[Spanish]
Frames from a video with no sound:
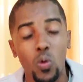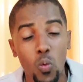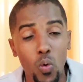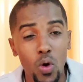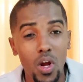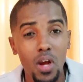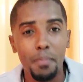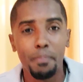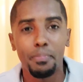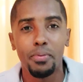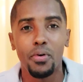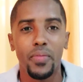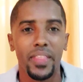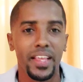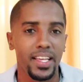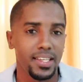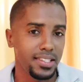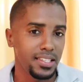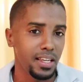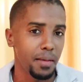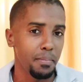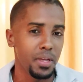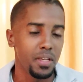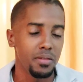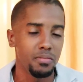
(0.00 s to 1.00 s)
cuerpo de
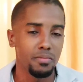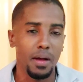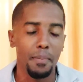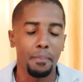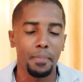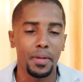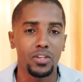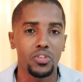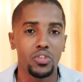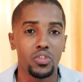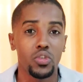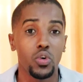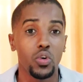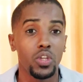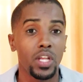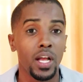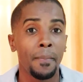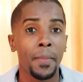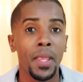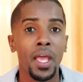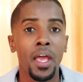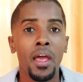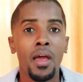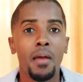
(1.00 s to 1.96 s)
esa misma persona.